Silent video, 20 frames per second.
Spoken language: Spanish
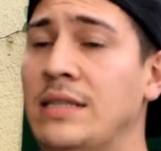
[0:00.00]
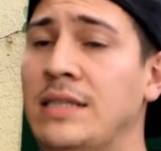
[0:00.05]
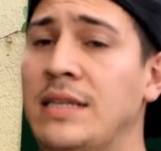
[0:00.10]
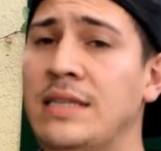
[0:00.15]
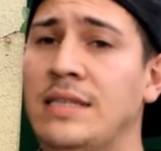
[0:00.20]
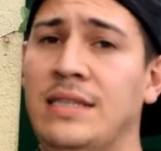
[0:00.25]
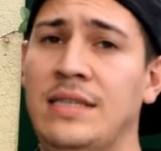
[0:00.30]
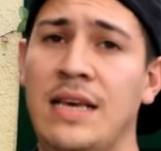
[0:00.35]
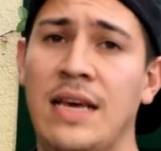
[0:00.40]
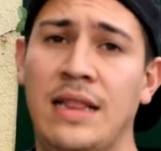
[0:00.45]
de
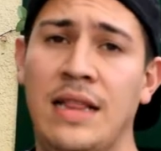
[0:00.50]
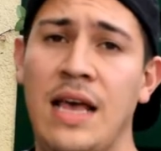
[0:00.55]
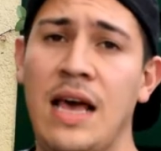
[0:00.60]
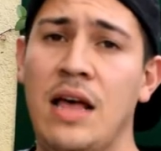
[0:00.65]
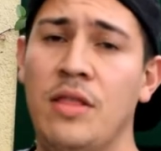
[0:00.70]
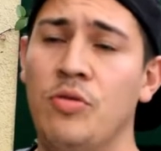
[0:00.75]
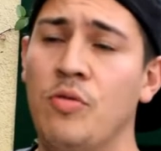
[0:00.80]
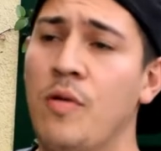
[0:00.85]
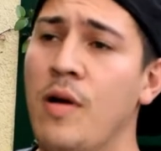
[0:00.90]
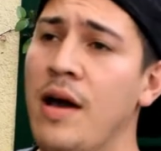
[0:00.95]
7 a
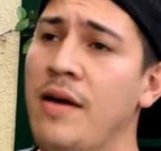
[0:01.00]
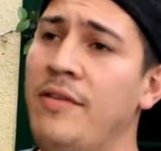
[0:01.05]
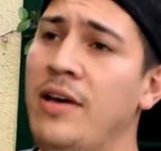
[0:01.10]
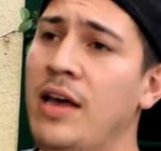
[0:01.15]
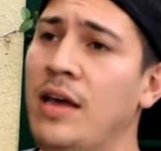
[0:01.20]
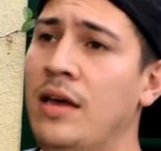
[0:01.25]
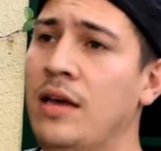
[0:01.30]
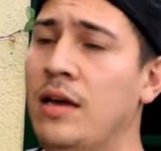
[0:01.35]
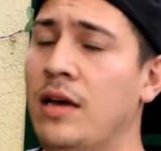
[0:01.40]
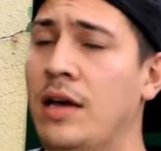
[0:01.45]
9
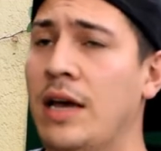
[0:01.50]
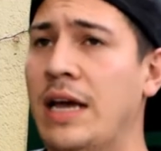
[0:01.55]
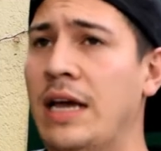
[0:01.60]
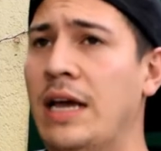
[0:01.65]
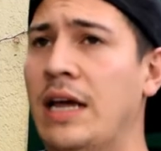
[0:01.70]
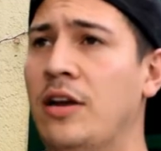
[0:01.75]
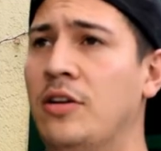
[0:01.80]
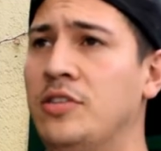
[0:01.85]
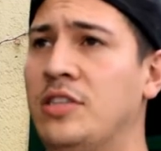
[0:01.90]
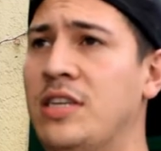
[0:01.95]

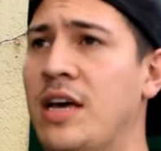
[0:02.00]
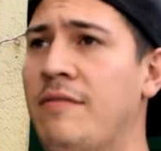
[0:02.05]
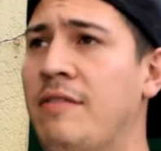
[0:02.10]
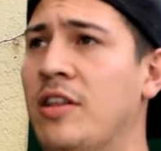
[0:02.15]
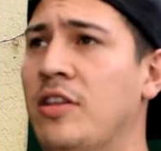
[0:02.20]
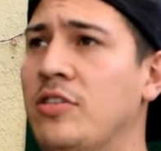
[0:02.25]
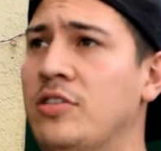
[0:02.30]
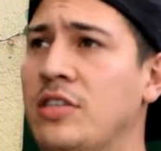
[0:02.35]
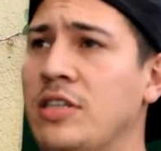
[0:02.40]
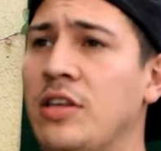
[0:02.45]
eh, los
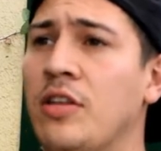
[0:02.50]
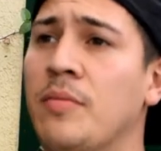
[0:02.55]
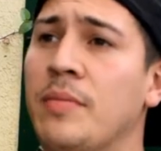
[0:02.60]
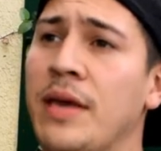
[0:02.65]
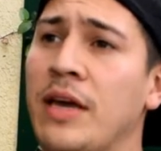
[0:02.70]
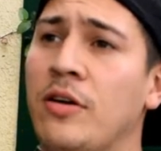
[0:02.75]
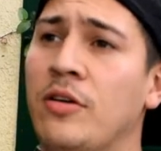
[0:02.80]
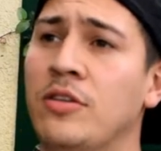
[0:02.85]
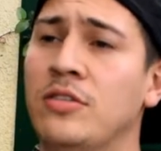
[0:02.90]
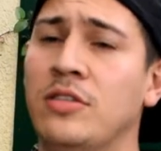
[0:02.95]
sábados y
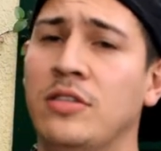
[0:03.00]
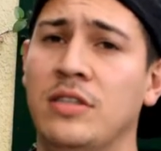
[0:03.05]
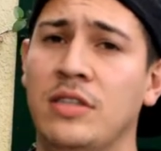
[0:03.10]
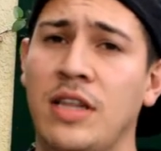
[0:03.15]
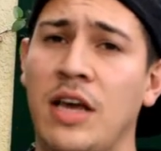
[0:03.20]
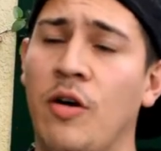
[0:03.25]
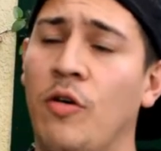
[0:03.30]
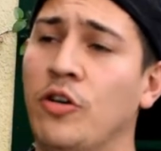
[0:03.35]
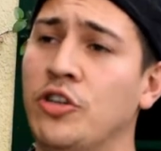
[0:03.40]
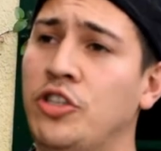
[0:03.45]
domingos, de
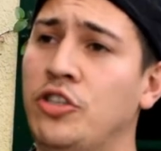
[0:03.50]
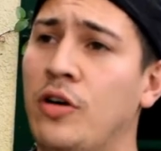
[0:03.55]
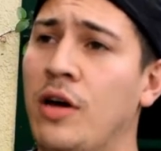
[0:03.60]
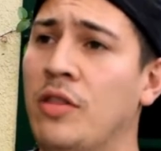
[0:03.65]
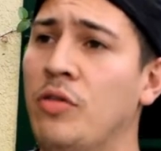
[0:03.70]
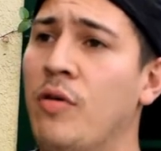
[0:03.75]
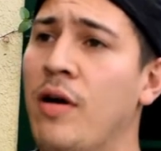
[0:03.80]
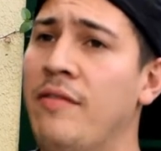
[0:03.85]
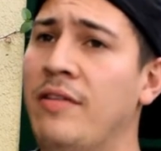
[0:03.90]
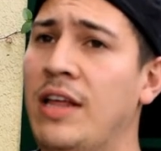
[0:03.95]
8 a
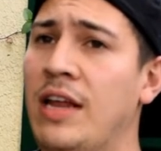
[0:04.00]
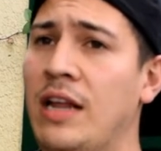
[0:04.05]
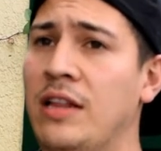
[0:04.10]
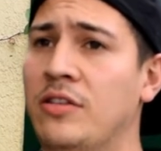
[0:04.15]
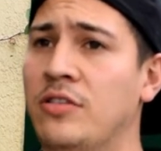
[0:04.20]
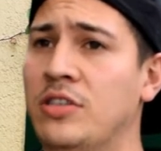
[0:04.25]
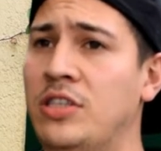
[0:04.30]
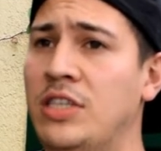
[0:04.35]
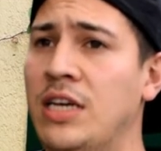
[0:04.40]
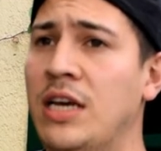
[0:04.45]
9 de la
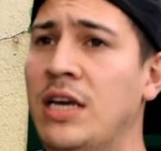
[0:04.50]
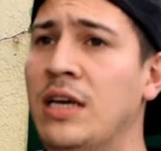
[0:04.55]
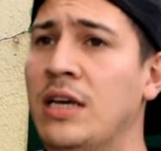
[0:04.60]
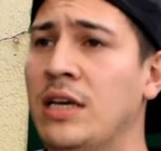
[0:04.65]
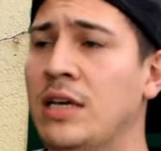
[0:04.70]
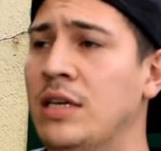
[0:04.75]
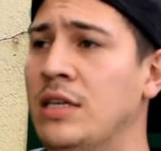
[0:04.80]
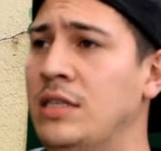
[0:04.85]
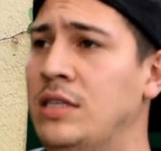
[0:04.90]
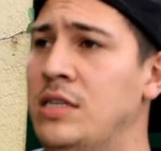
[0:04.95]
noche.
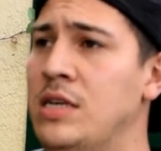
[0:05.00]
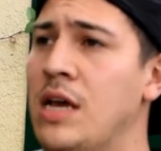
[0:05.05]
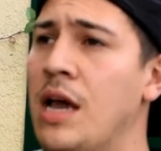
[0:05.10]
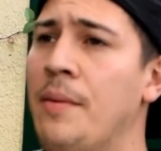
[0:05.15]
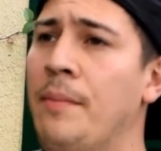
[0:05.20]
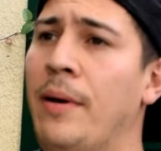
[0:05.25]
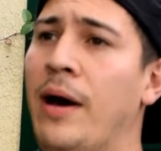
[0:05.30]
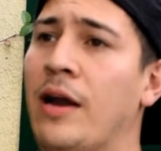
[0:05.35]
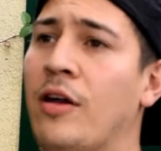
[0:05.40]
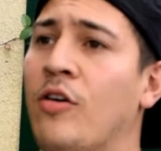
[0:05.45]
Sin
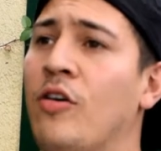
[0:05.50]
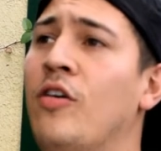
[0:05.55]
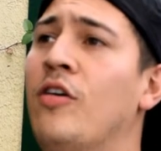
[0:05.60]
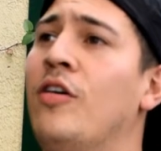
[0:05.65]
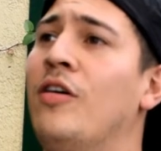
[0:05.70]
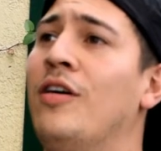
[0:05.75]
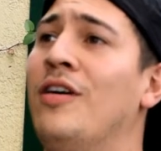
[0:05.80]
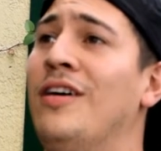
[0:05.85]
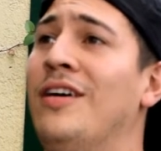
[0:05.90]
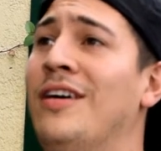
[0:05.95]
embargo,
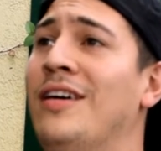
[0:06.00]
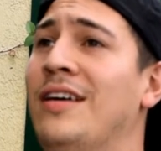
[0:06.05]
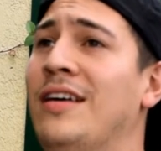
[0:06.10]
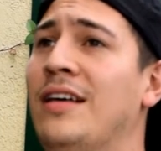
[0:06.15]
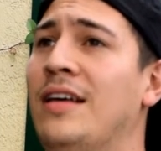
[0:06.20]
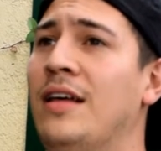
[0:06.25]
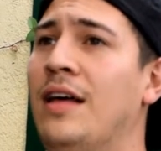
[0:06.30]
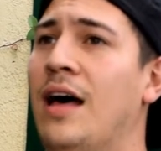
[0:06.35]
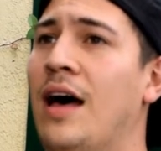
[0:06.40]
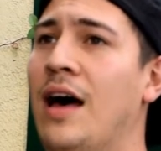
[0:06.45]

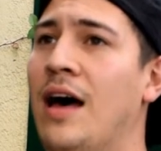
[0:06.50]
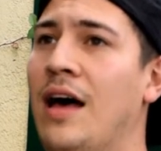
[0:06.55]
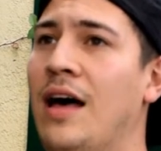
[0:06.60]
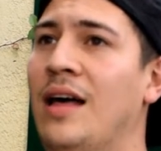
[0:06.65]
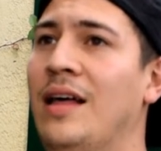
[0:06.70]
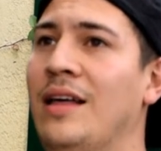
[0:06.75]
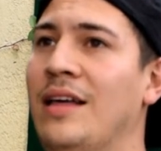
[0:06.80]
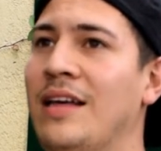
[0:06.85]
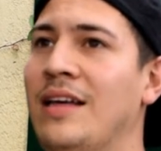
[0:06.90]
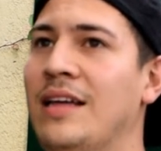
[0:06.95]

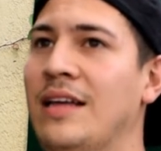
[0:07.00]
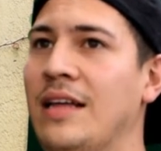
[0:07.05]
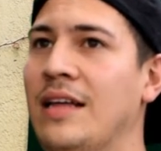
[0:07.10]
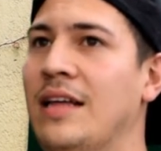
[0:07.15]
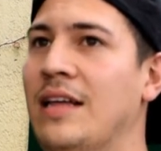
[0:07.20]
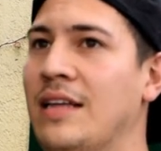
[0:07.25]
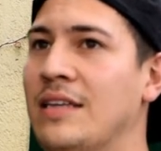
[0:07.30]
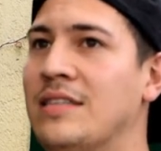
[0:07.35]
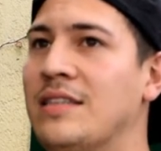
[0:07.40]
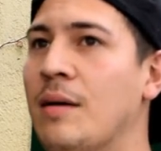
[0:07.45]
ah,
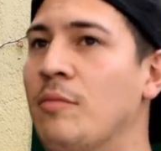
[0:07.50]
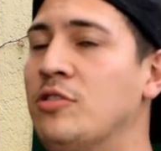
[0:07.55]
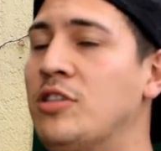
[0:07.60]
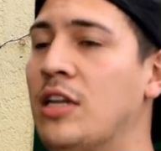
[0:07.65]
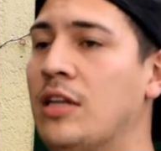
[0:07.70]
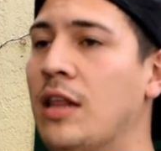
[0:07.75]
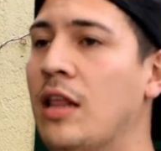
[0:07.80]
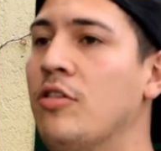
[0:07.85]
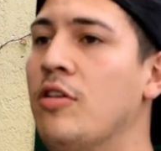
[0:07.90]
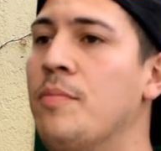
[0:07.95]
estamos
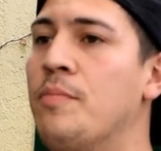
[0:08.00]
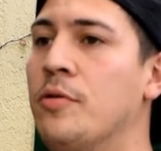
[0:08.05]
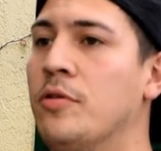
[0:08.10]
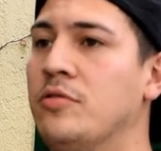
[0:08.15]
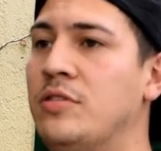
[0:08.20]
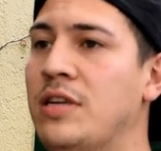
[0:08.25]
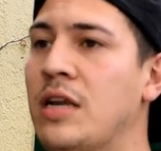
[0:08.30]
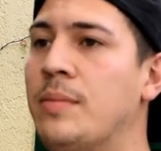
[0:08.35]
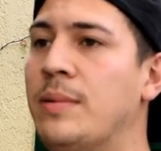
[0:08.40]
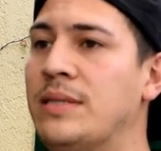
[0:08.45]
tratando de
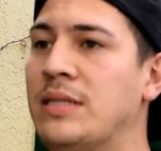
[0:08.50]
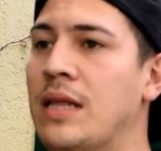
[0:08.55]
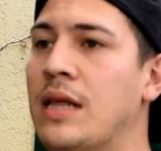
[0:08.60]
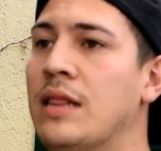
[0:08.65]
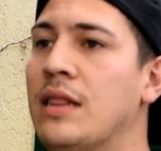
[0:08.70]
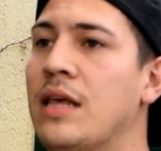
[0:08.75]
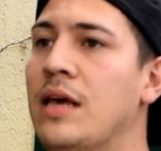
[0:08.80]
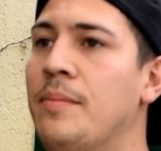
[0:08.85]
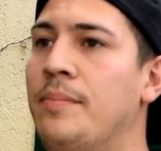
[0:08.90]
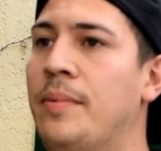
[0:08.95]
producir
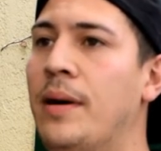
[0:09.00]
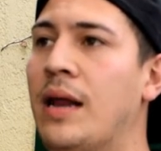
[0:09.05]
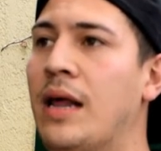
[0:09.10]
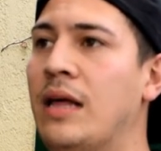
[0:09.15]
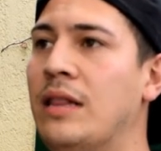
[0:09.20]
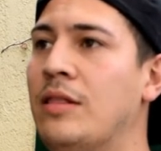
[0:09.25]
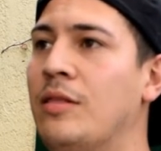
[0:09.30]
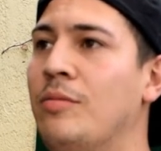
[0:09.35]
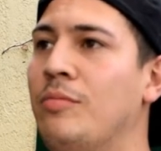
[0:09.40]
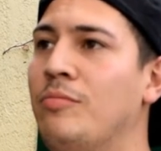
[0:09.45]
bastante para
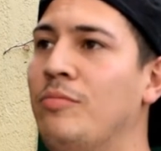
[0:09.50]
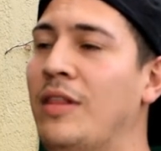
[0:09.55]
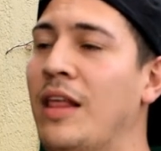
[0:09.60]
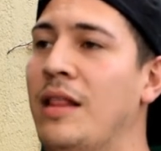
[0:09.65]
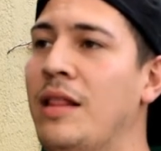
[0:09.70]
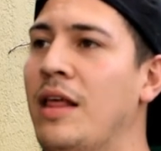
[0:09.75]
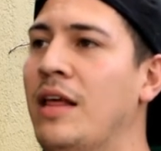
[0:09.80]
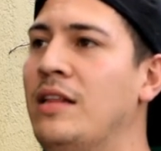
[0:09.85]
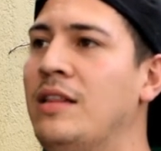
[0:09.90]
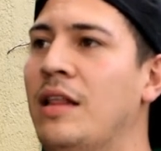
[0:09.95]

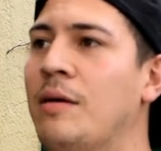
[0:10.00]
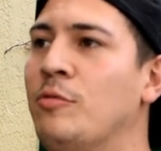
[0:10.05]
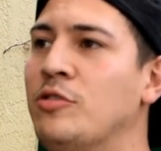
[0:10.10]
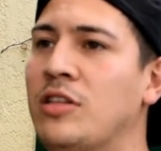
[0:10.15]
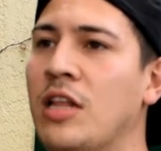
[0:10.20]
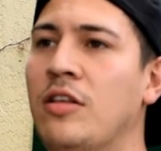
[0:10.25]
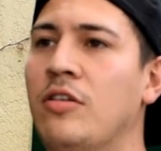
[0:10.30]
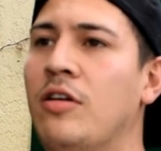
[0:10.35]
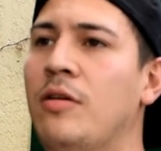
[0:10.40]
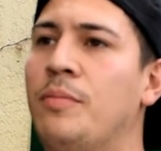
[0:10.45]
eh, hemos tenido el